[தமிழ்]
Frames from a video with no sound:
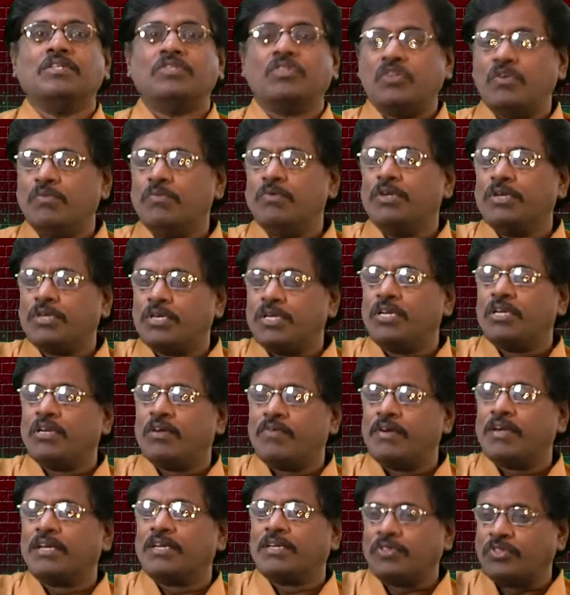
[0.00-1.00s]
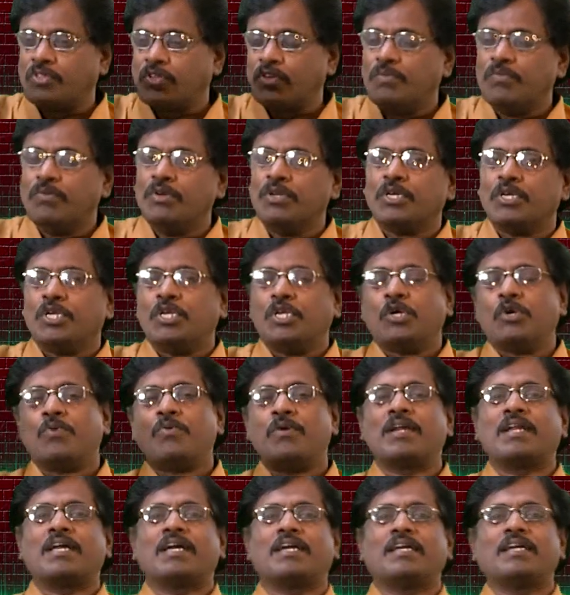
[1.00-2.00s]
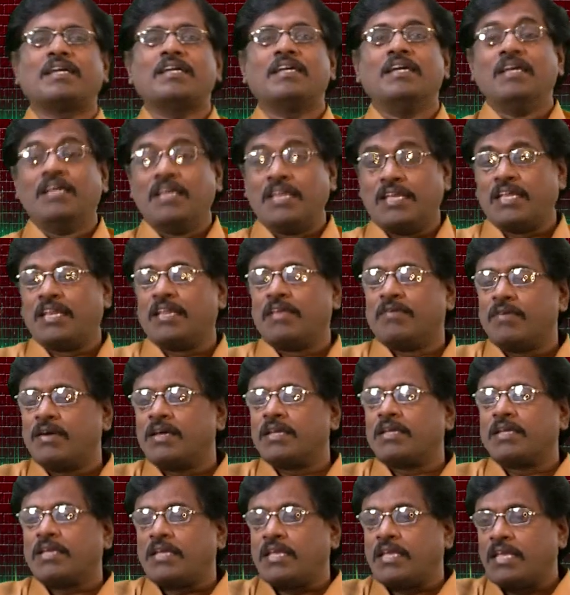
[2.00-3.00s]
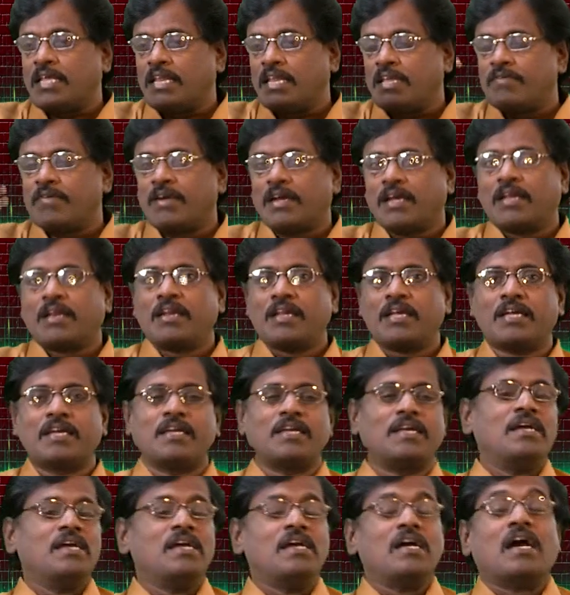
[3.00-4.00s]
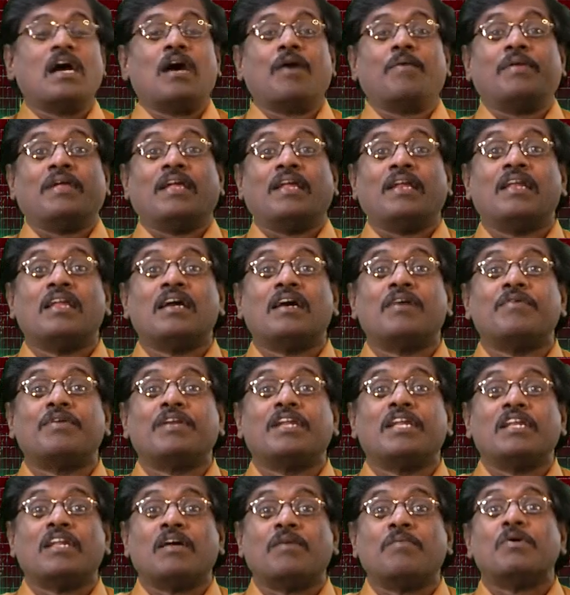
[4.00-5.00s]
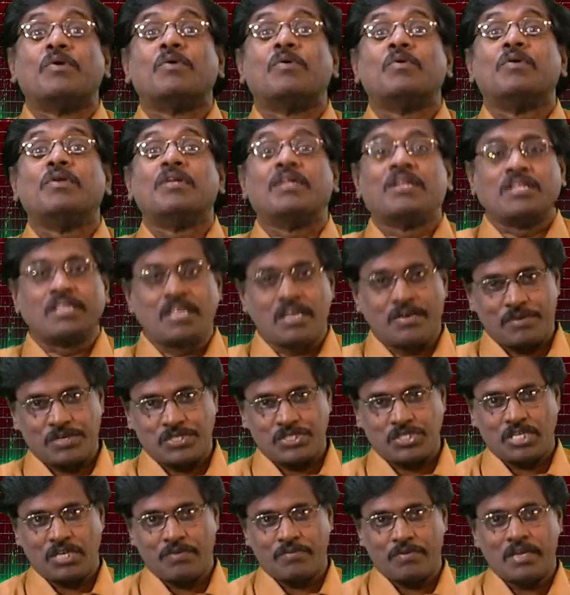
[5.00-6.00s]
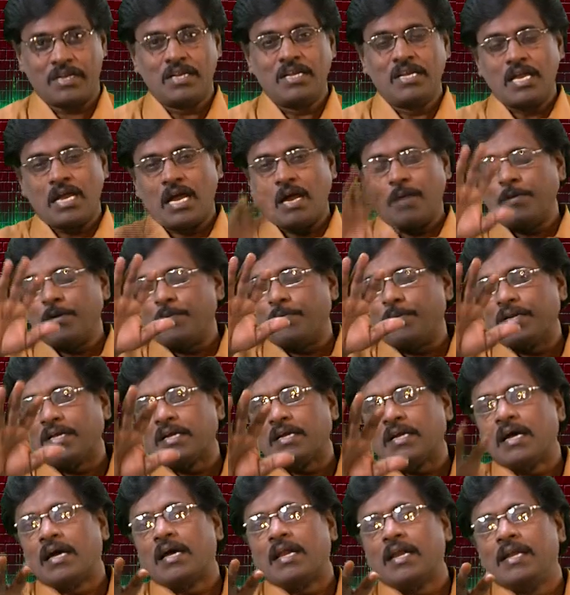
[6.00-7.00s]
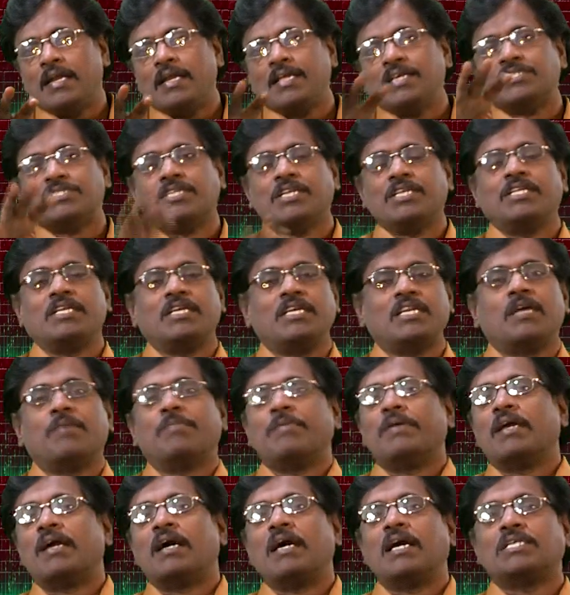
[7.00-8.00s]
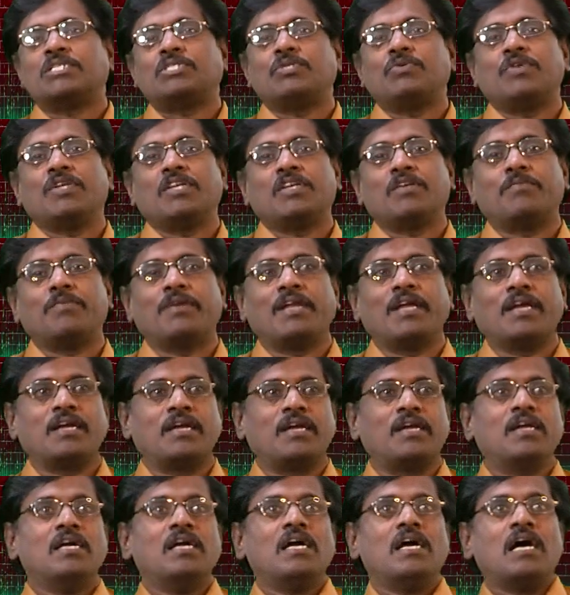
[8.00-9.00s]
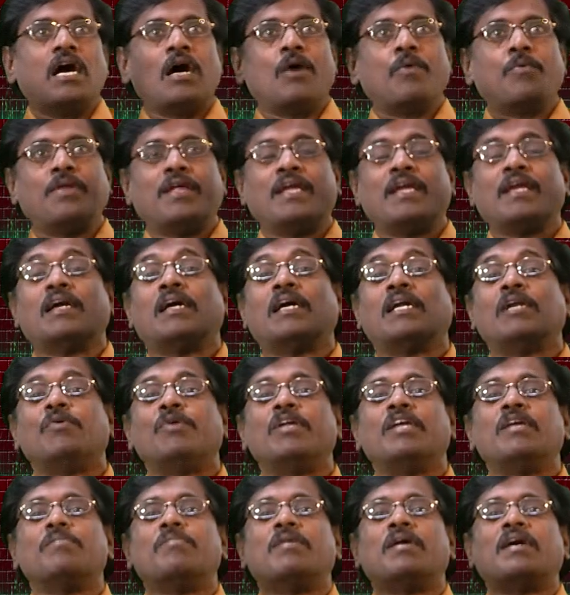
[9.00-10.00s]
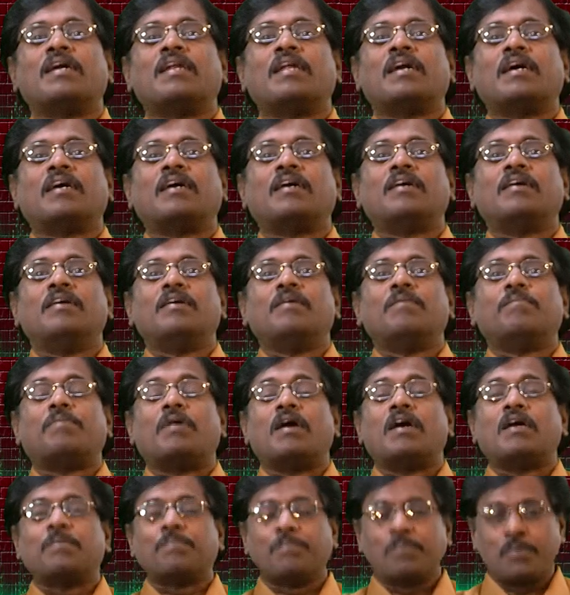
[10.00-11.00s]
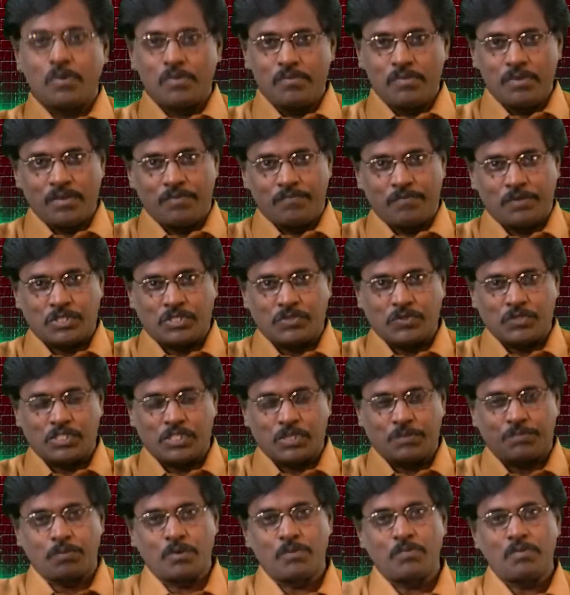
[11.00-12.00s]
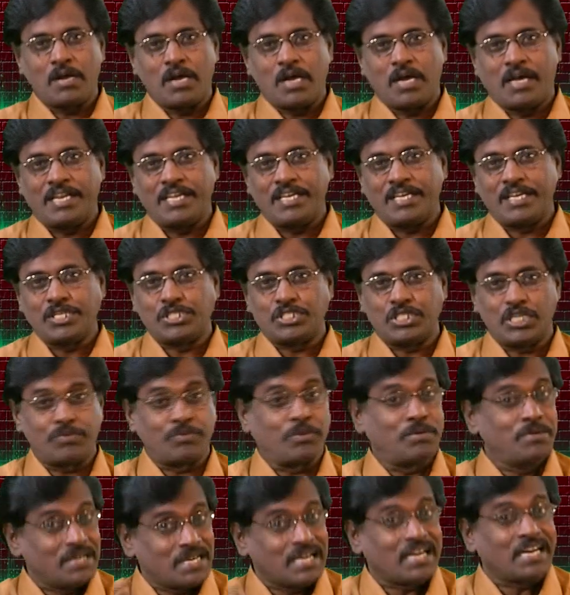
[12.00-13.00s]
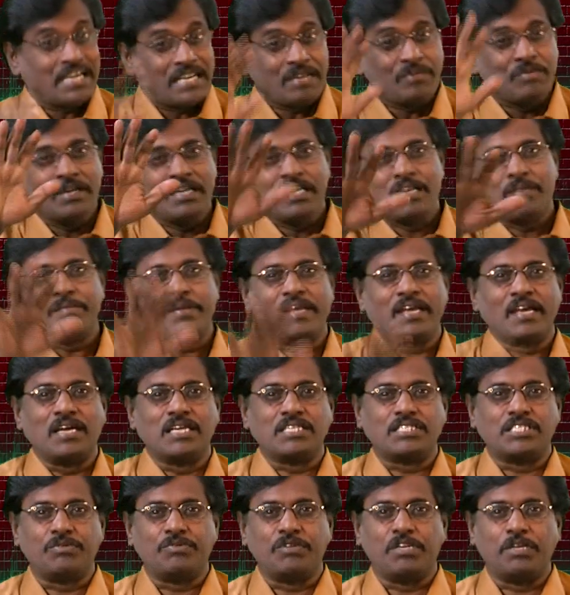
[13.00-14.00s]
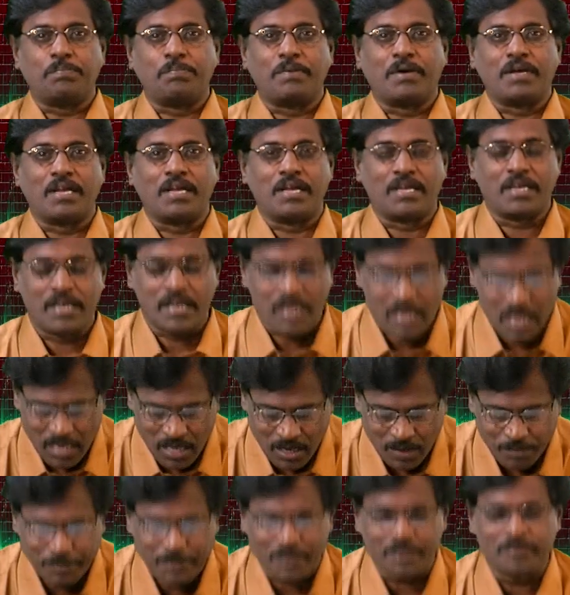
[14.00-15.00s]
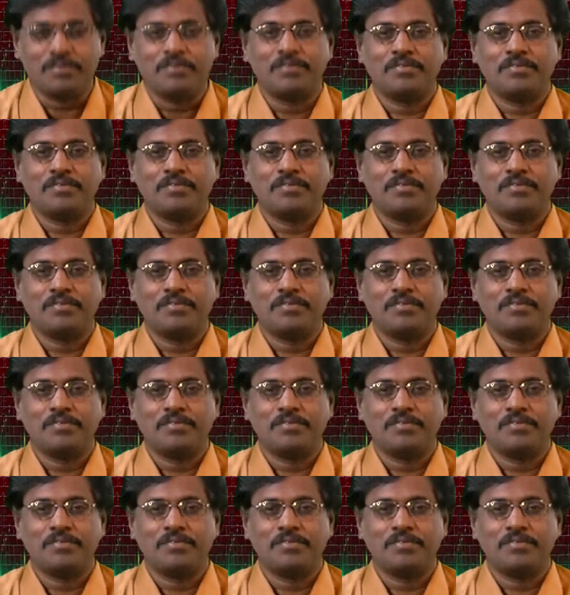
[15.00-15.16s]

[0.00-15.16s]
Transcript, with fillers: திருமுழுக்கு யோவானுக்கு திருமுழுக்கு யோவானாக இறைவாக்கு இறைவாக்கராக அவர் எல்லாவற்றையும் நமக்குள் இருந்து அவர் செய்வார் அப்படிப்பட்ட காரியங்களை செய்து நம்மை முடியாத அவரை கடவுளுடைய மகனாக பார்ப்போம் விசுவசிப்போம் அறிக்கை செய்வோம் கடவுள் நம்மை ஆசீர்வதிப்பாராக ஆமீன்